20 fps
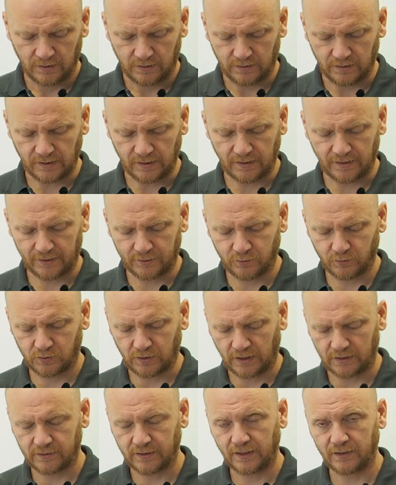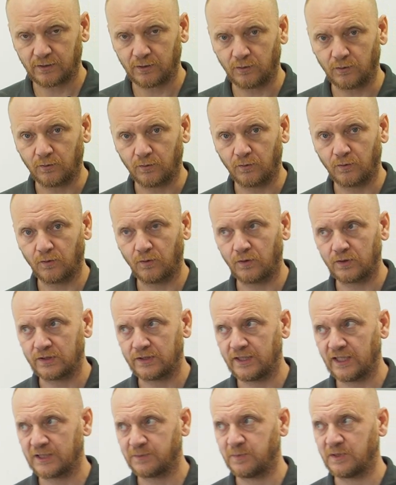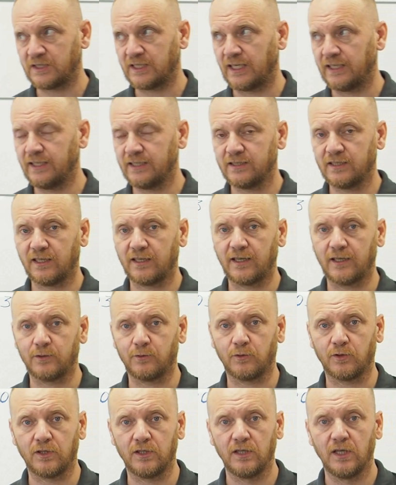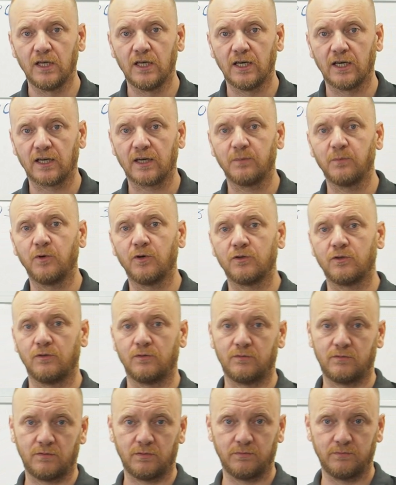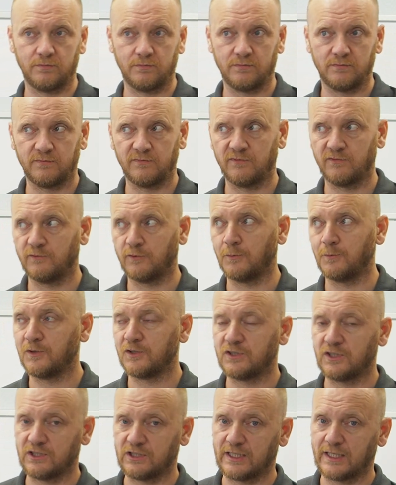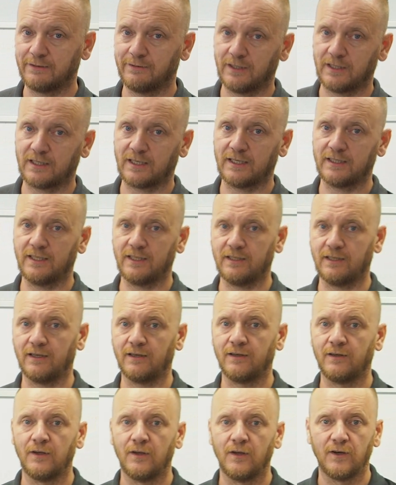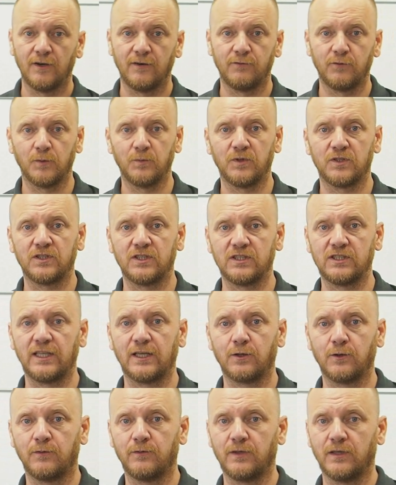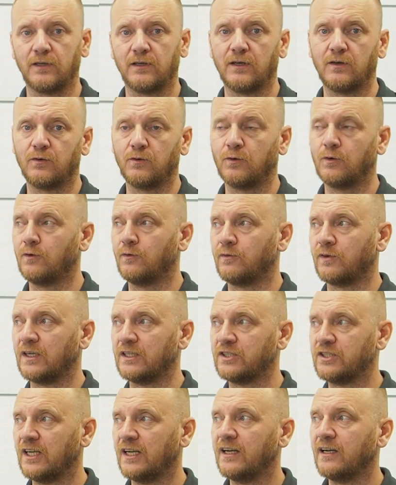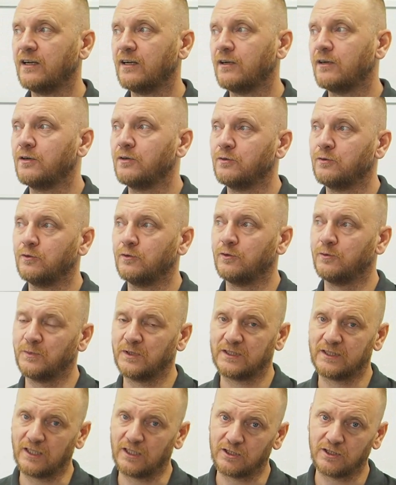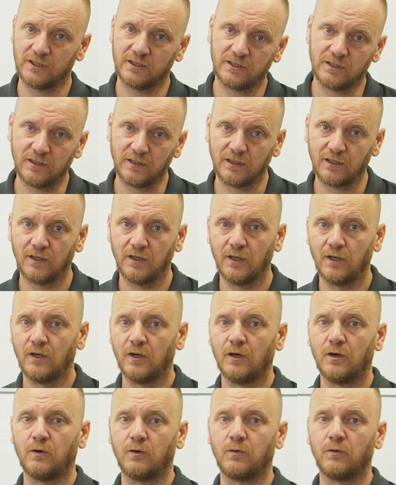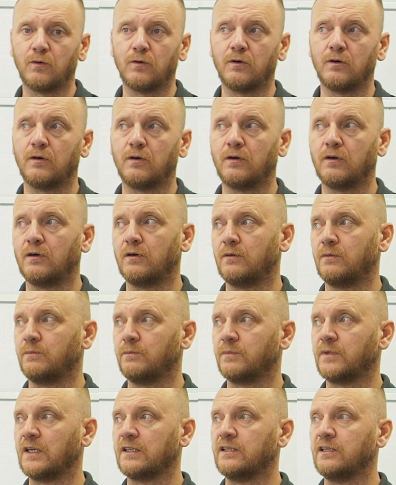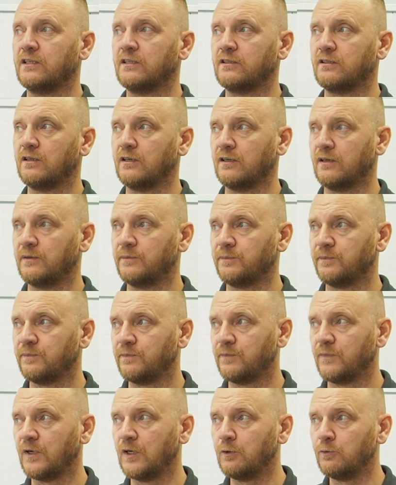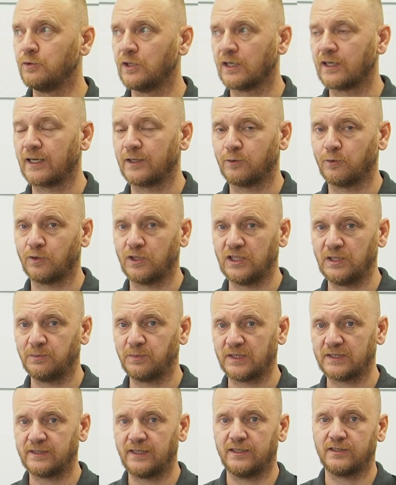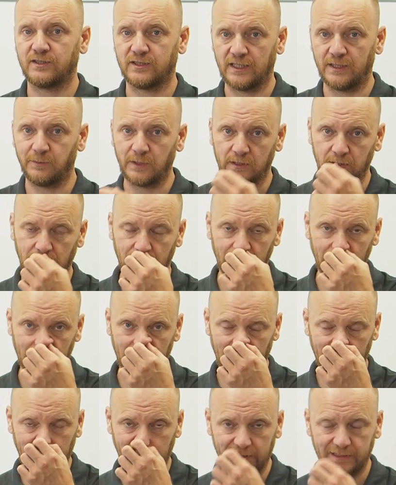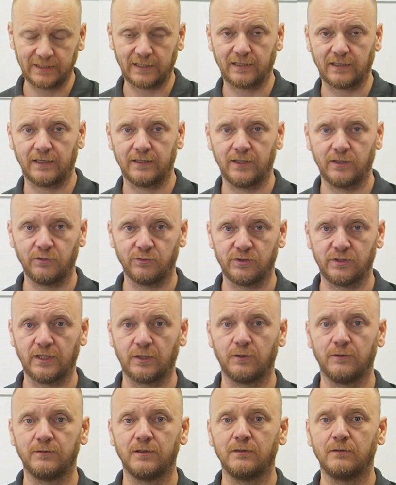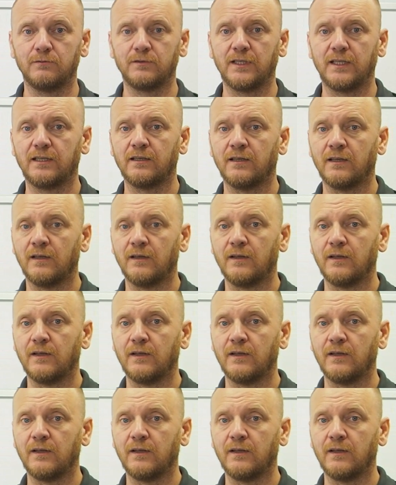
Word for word: Я хочу сказать о тех специалистах, которые работают в области здравоохранения, в области здоровья, о врачах, о массажистах, о каких-то людях, которые непосредственно имеют отношение к сохранению здоровья людей.